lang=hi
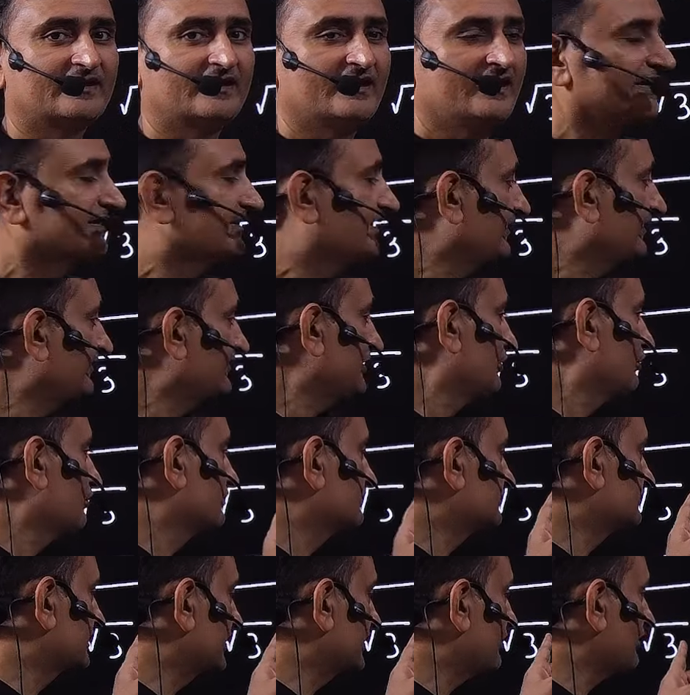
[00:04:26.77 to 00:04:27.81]
यदि रूट
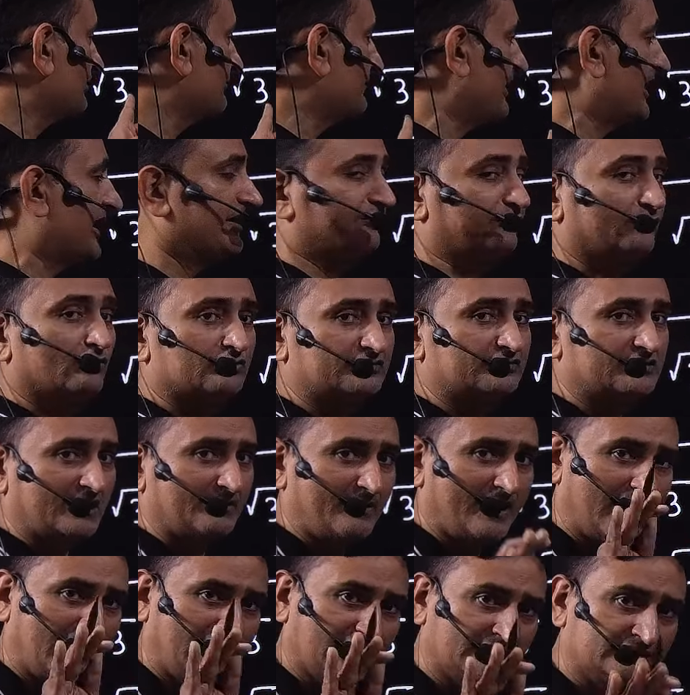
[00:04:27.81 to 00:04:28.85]
थ्री और माइनस रूट थ्री में
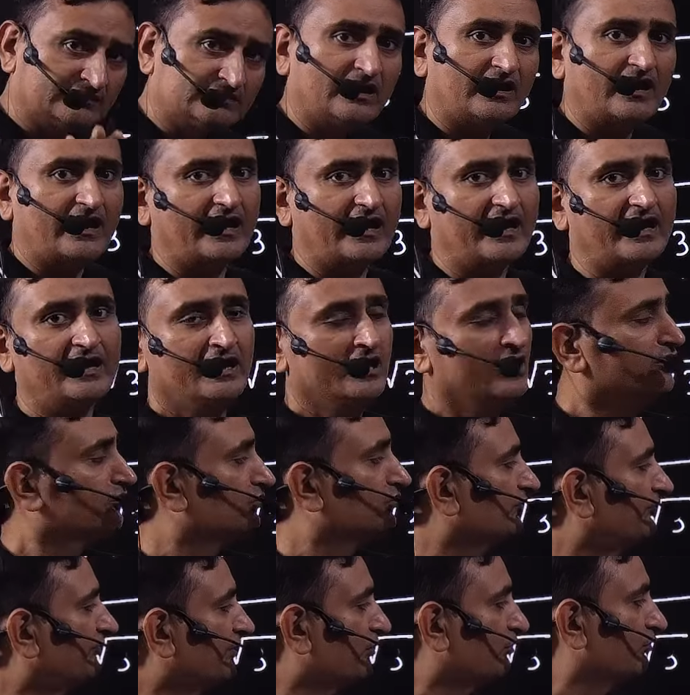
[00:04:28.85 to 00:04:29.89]
अंतर है तो
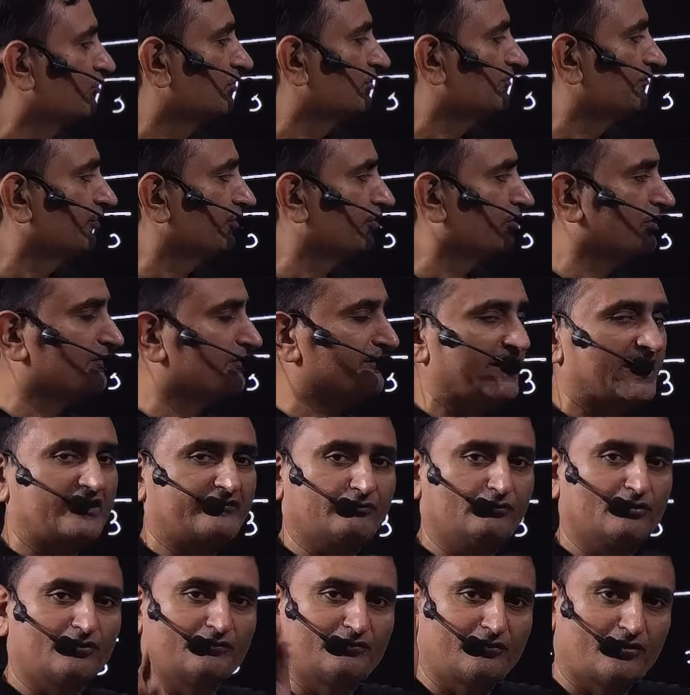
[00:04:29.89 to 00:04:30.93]
फिर रूट फोर और माइनस
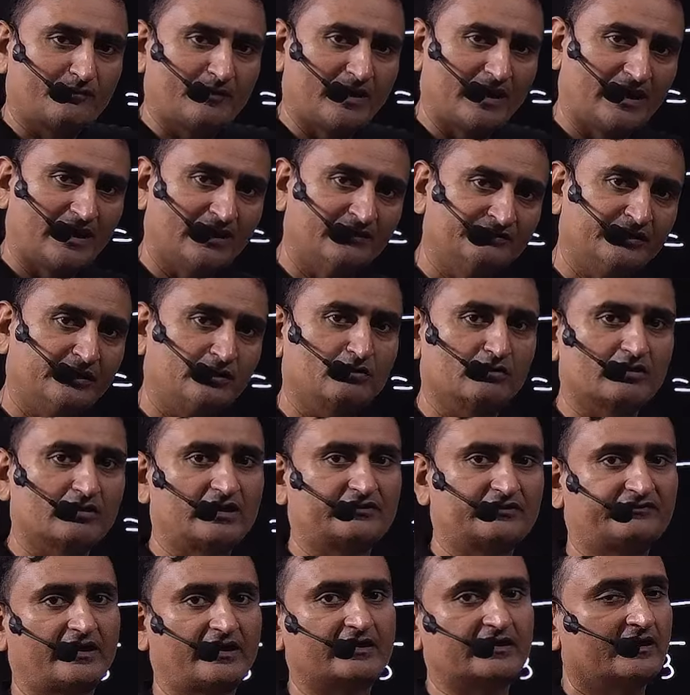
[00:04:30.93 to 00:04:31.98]
रूट फोर में अंतर होना
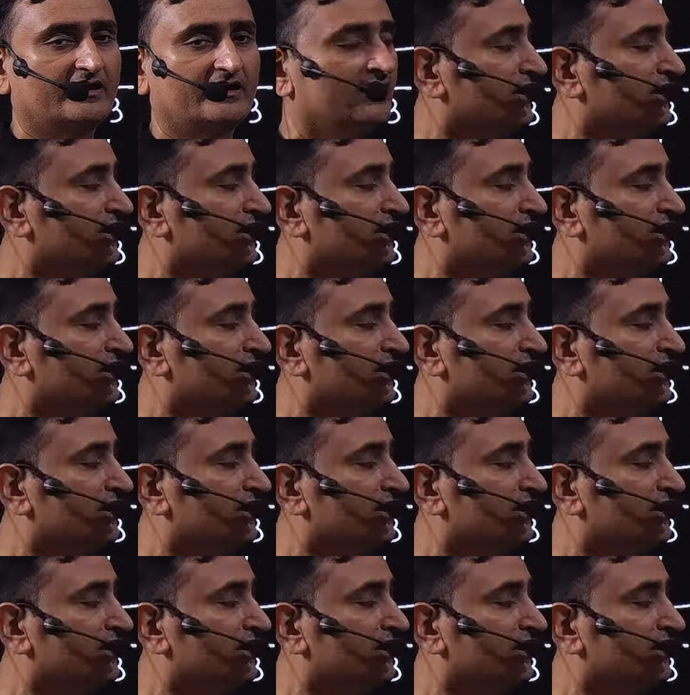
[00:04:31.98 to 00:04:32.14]
चाहिए